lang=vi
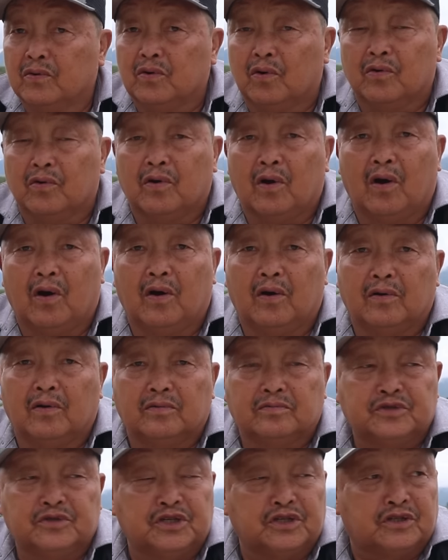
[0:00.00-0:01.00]
rồi
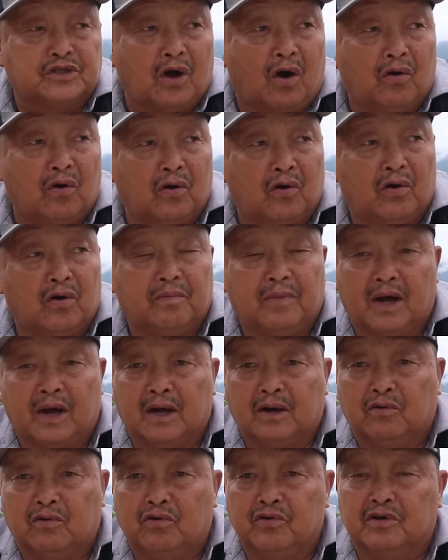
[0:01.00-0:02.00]
nó chỉ to rồi
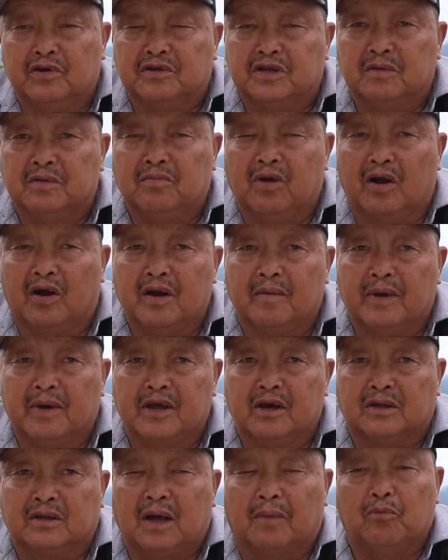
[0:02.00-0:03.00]
mà cú giờ tìm lò nó mà
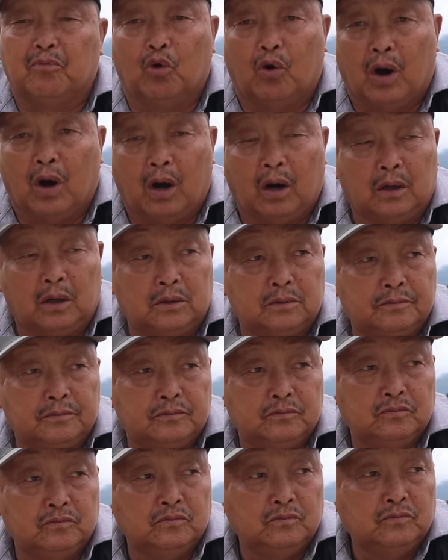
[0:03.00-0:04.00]
giờ tầm đủ họ
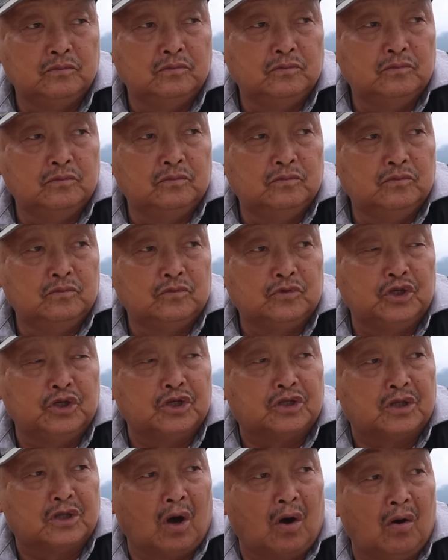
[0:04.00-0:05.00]

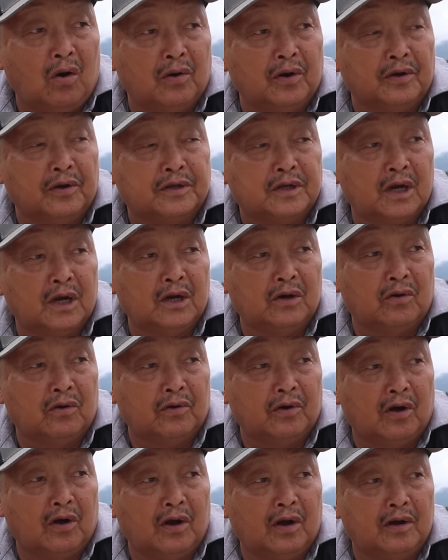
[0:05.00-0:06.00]
chỉ tao rồi chơi rồi
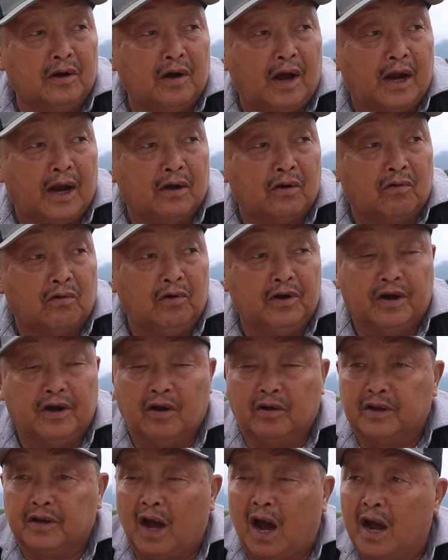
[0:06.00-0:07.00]
nó nó hay đâu cú đi
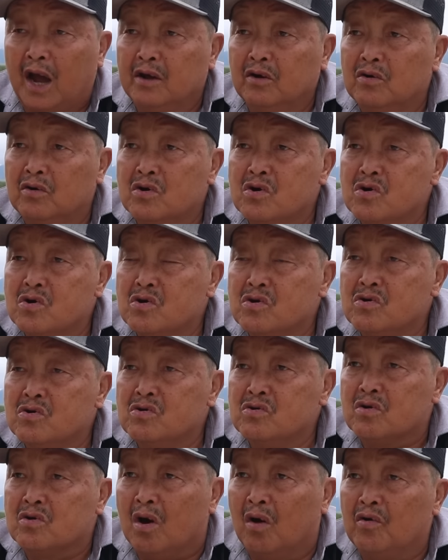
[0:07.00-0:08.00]
nó thì ai
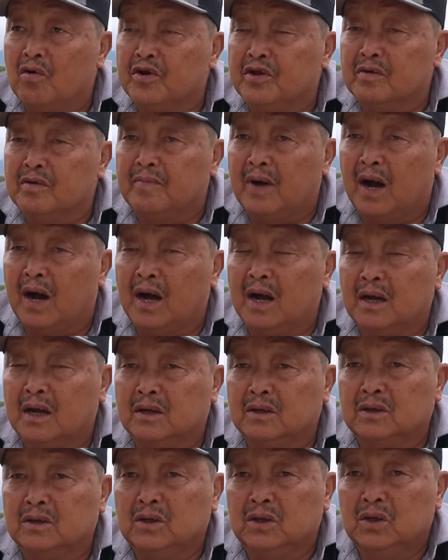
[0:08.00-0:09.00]
ô câu đi
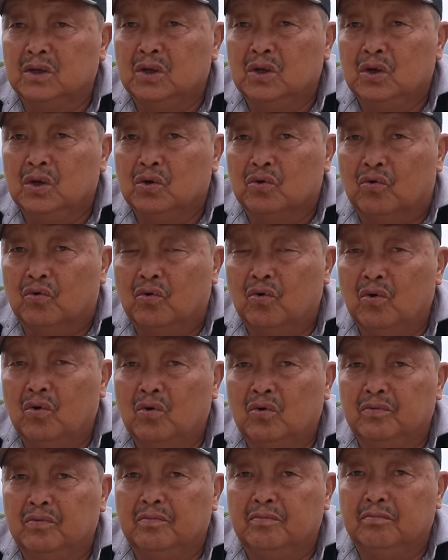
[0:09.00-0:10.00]
mà
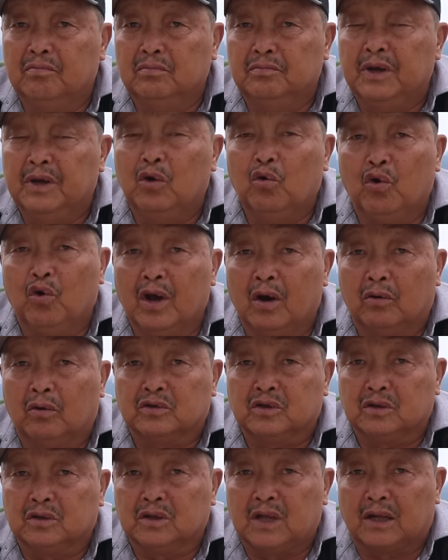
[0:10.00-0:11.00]
cú mi lu léo
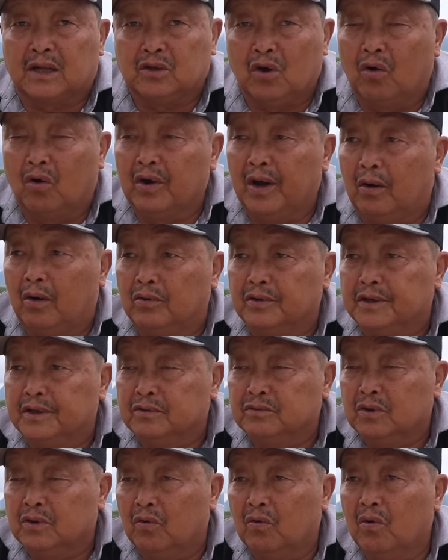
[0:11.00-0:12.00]
tăng thông léo này
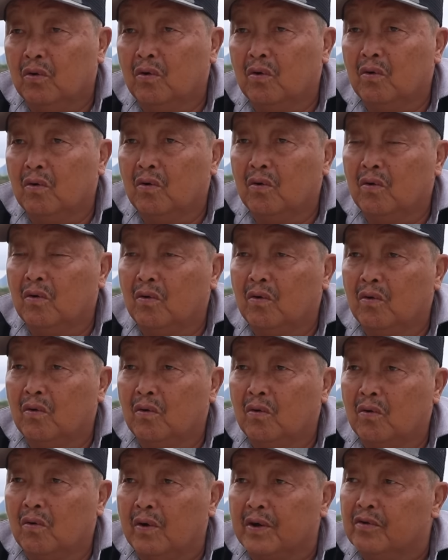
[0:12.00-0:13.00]

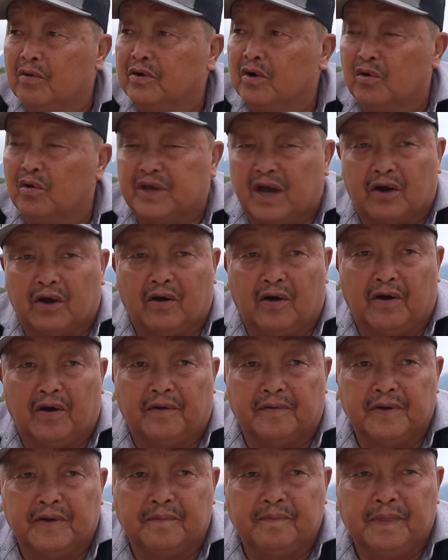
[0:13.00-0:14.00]
ô ấy nó chả
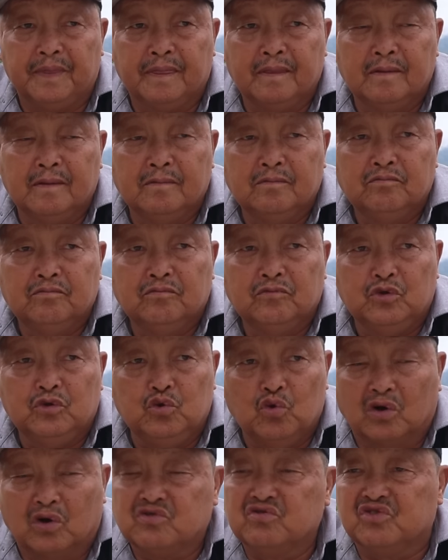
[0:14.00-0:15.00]
nó
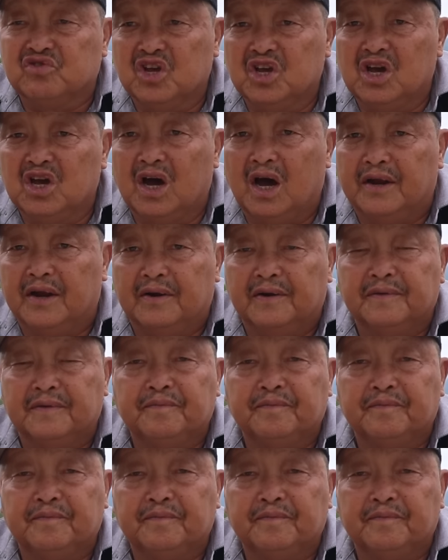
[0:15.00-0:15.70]
yếu suy gì à